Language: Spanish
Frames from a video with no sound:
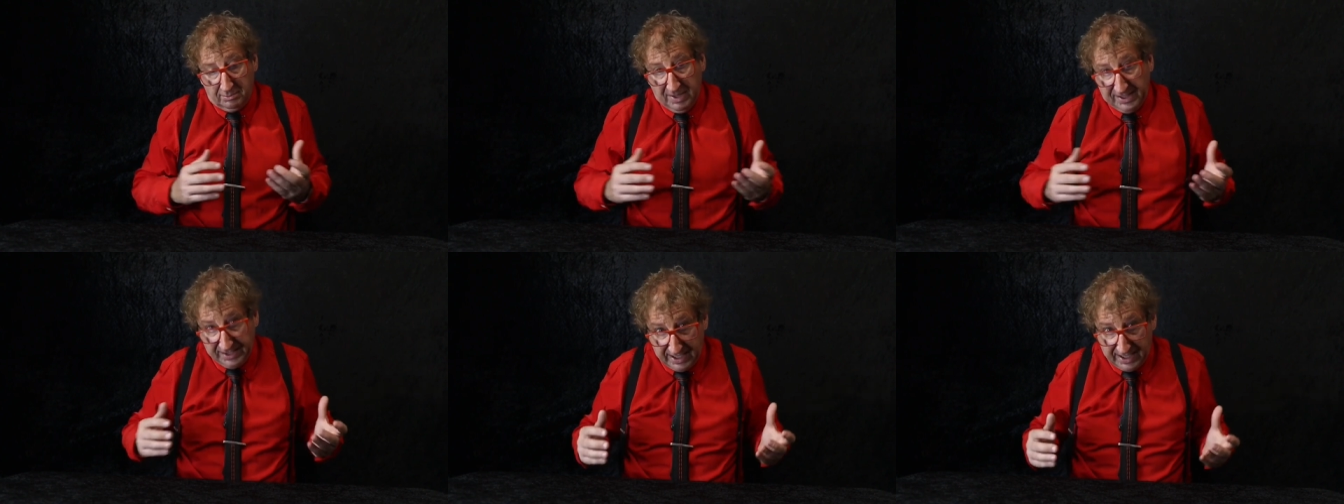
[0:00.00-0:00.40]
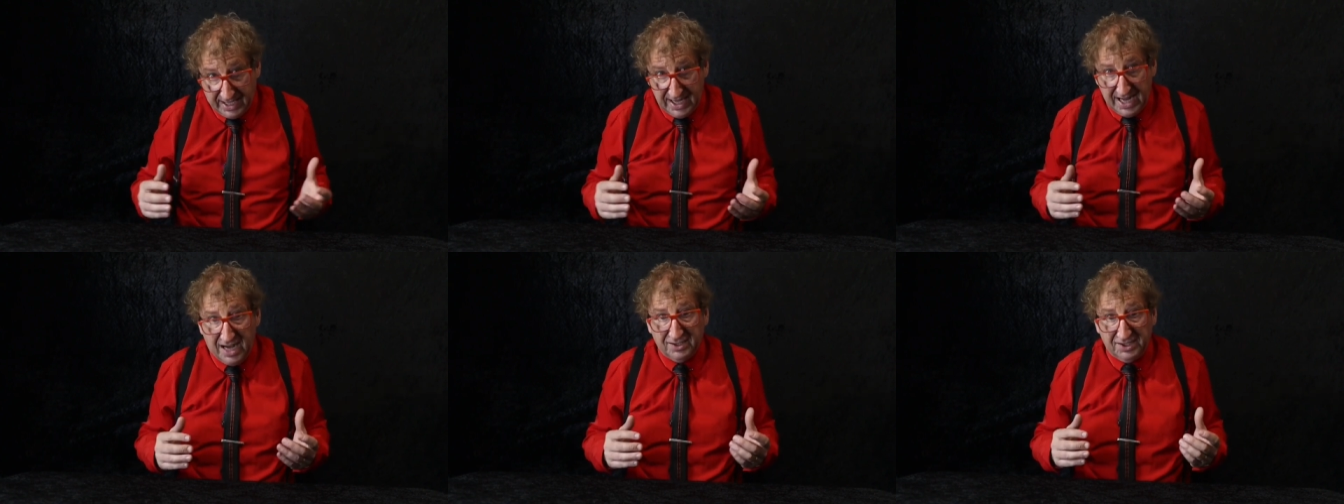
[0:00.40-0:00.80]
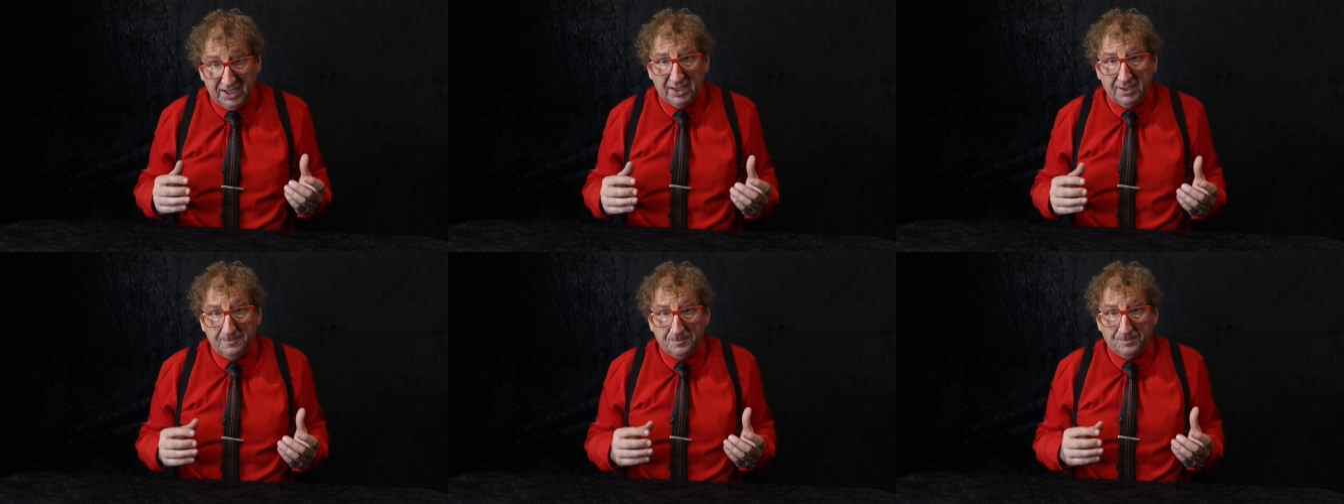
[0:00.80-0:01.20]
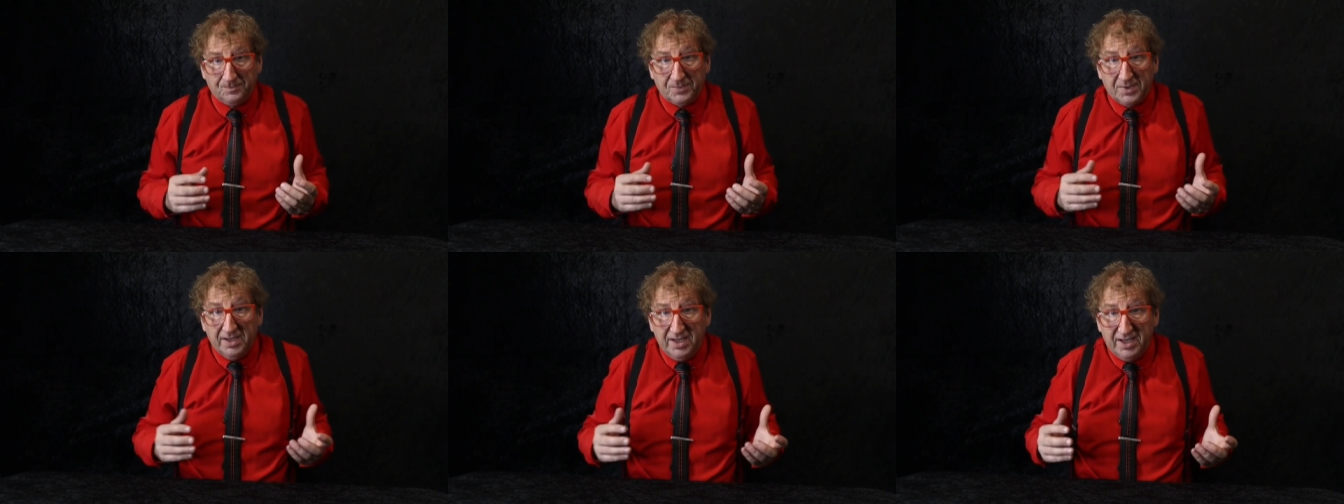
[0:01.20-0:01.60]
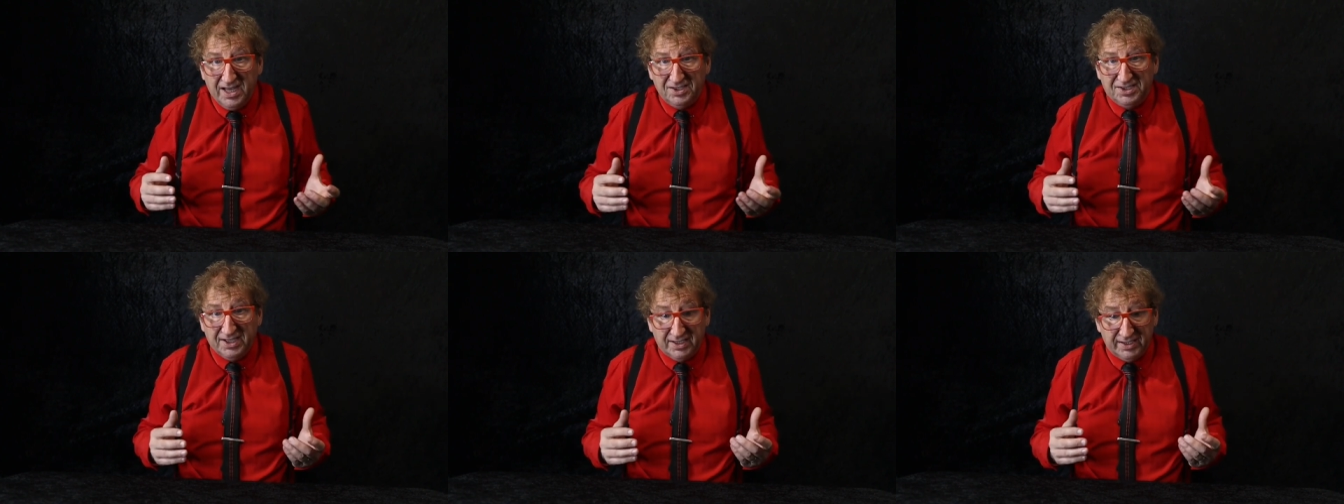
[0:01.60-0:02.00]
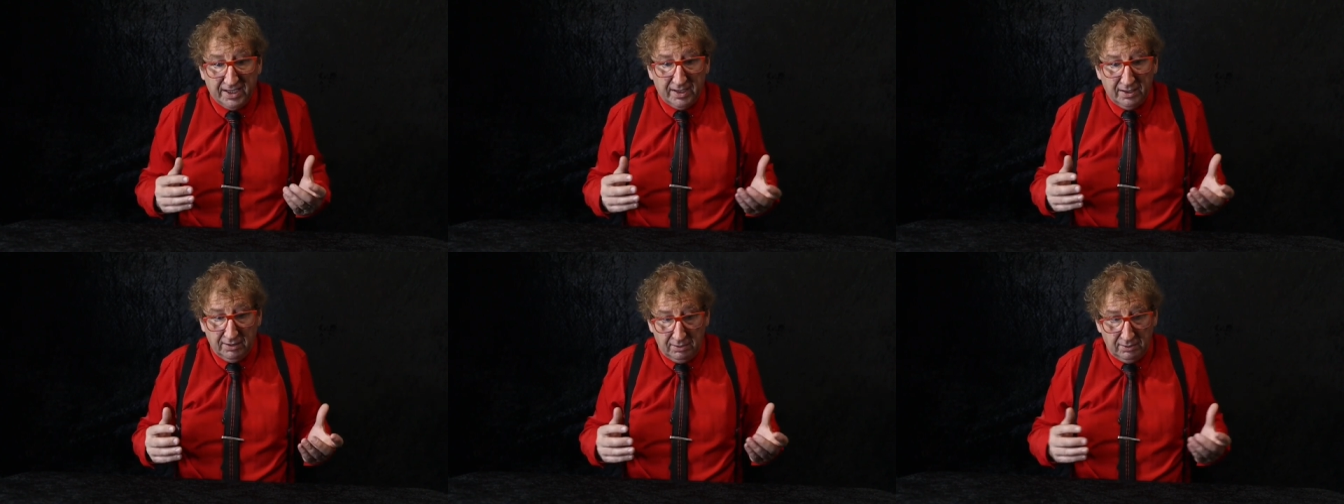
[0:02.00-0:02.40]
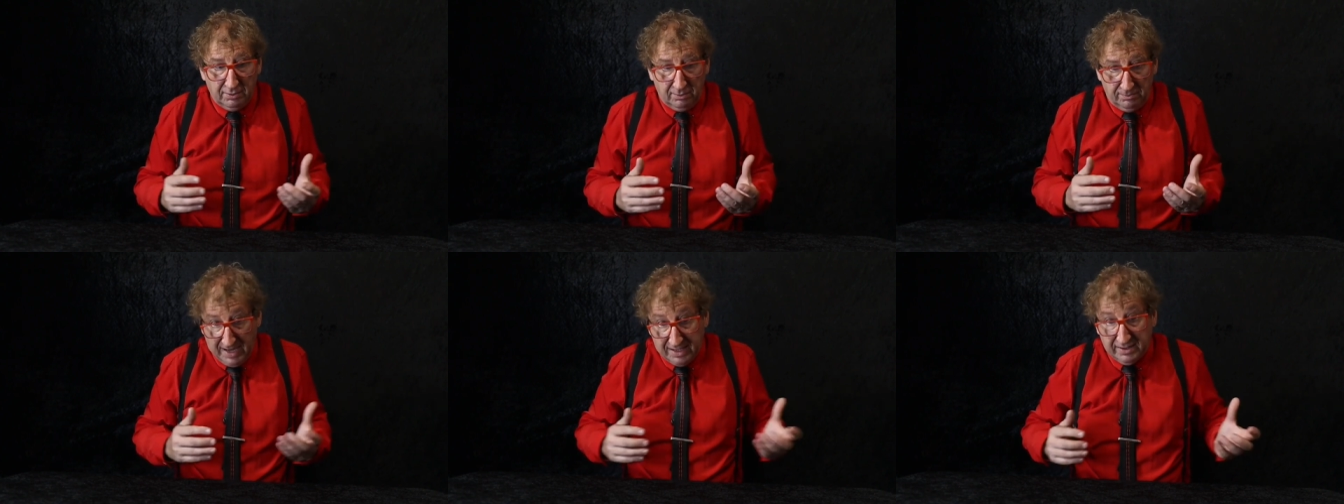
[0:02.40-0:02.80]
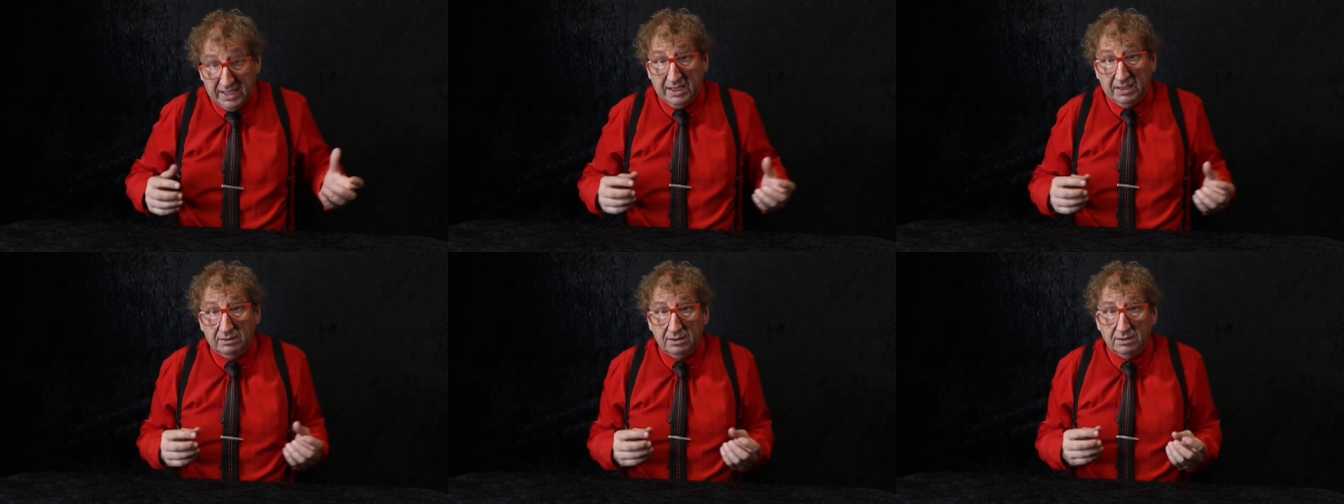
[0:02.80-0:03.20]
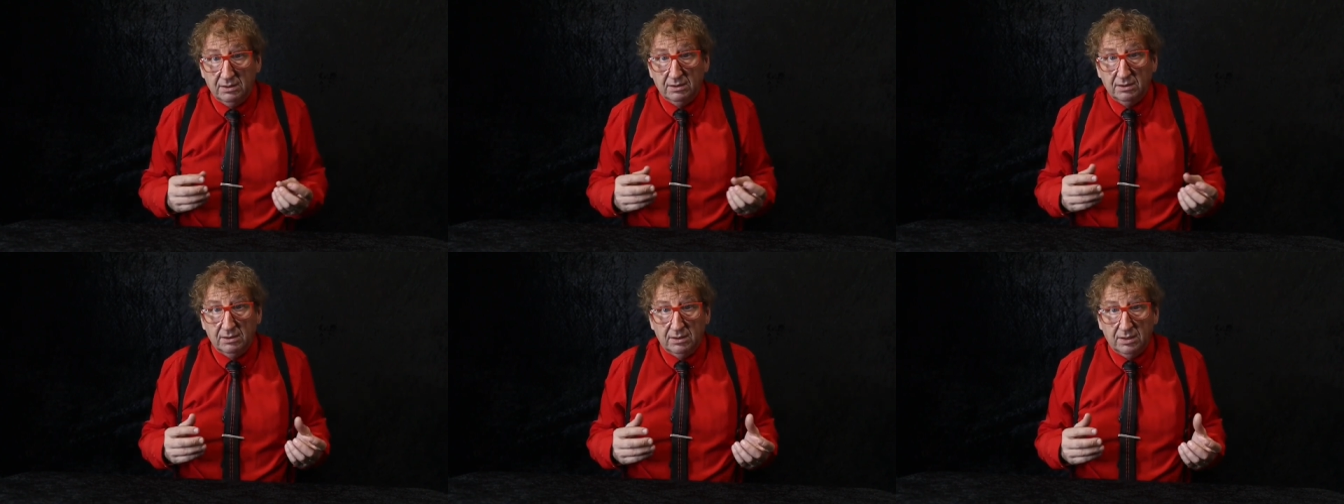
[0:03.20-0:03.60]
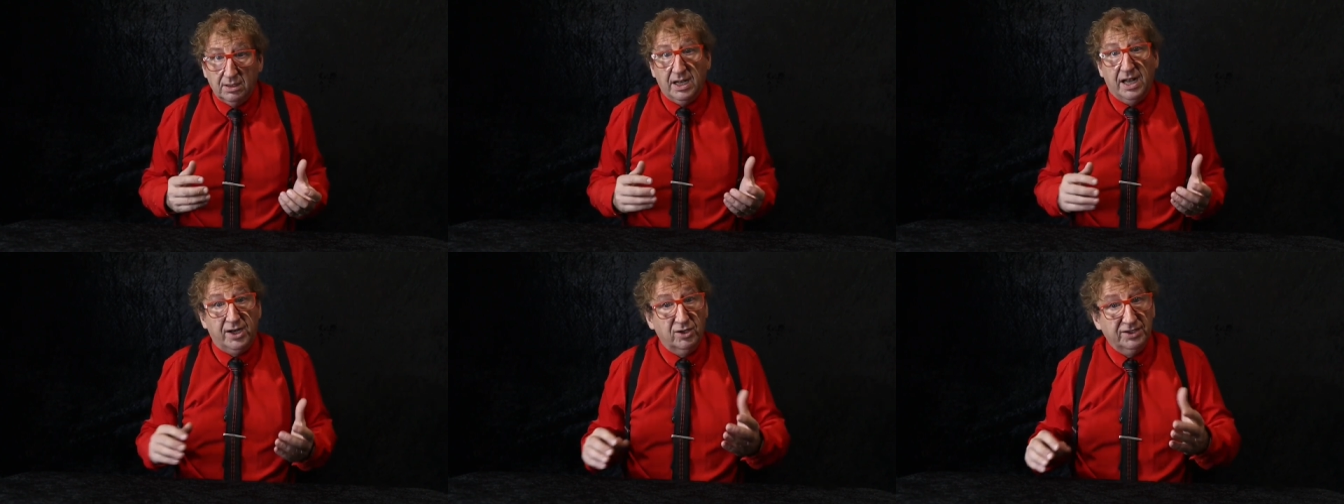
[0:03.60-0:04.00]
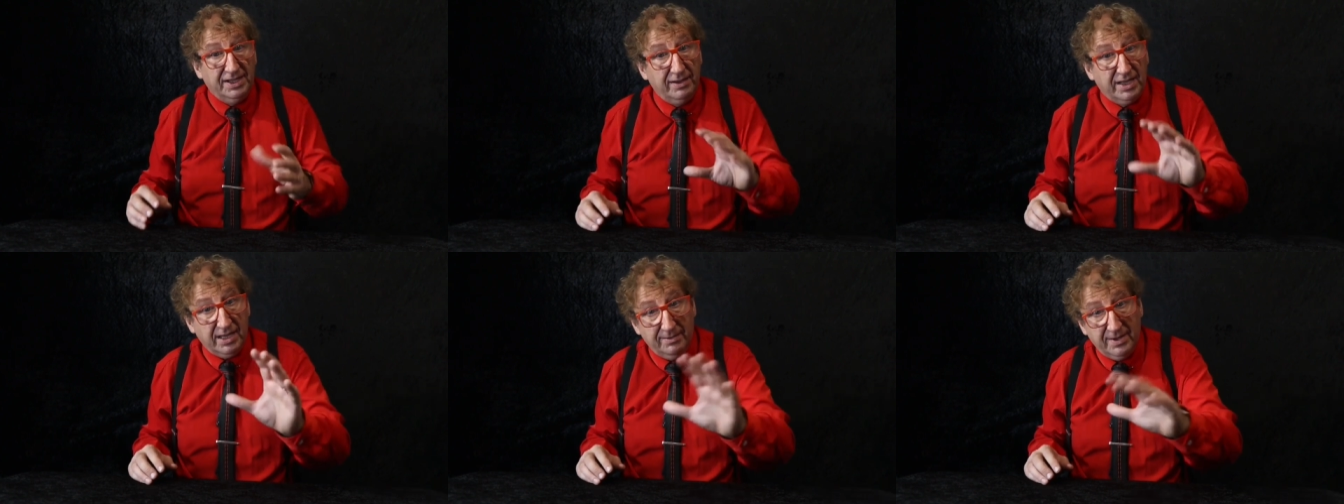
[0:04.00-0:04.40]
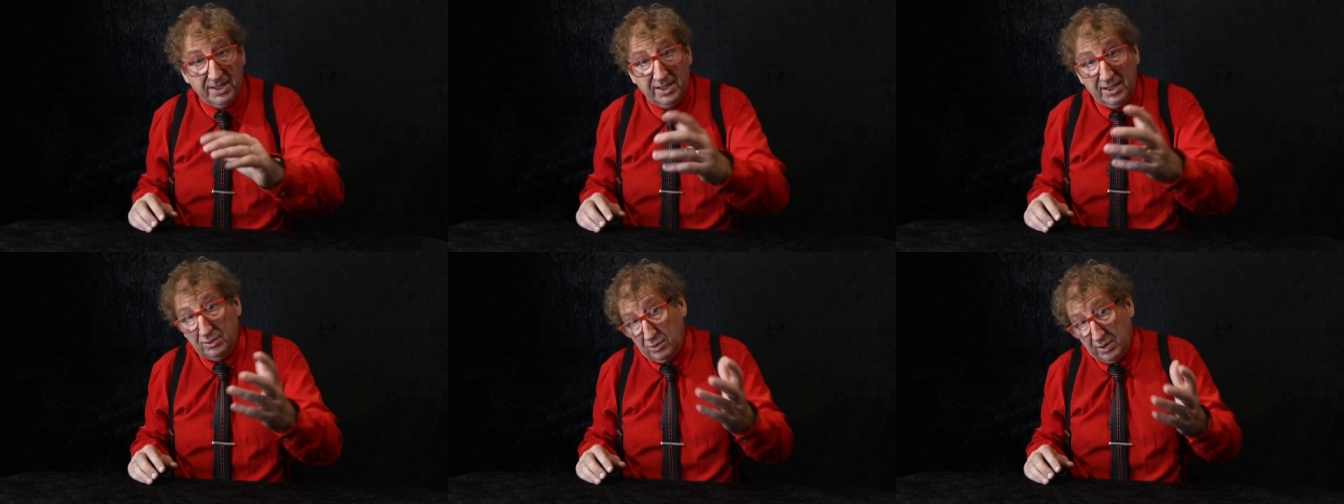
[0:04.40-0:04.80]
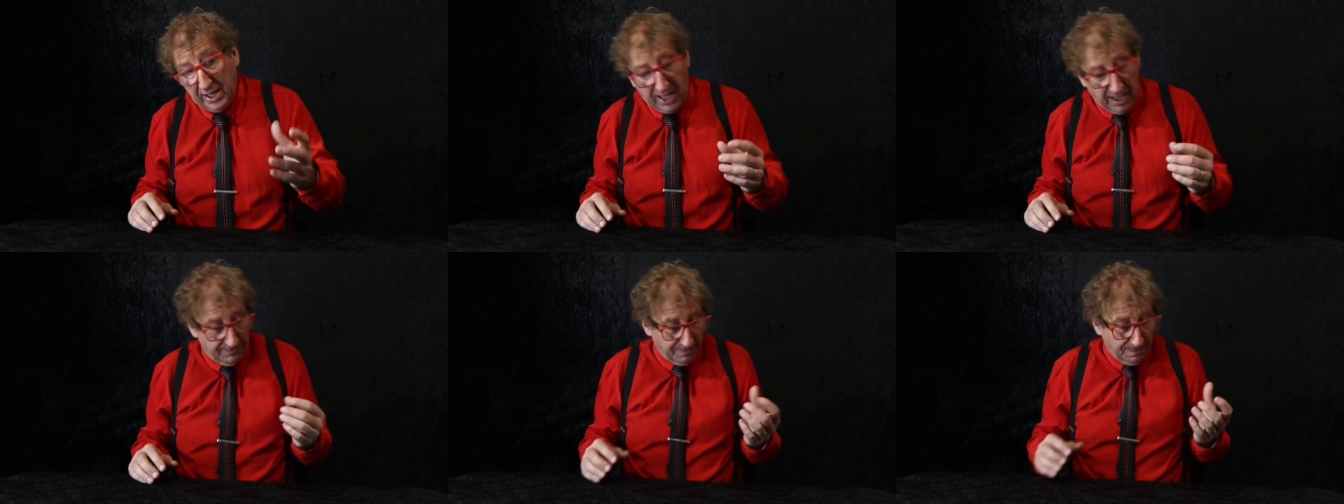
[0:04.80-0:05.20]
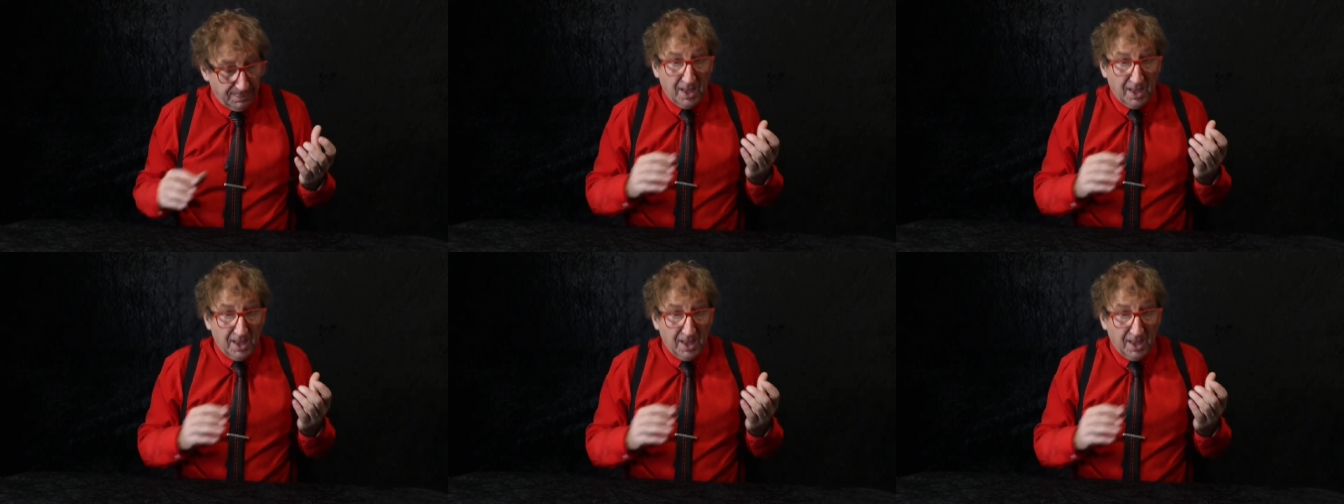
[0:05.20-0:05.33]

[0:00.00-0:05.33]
Me sale genial, sí. ¿Y qué hiciste? Bending. El que no sabe qué es vending, googlea.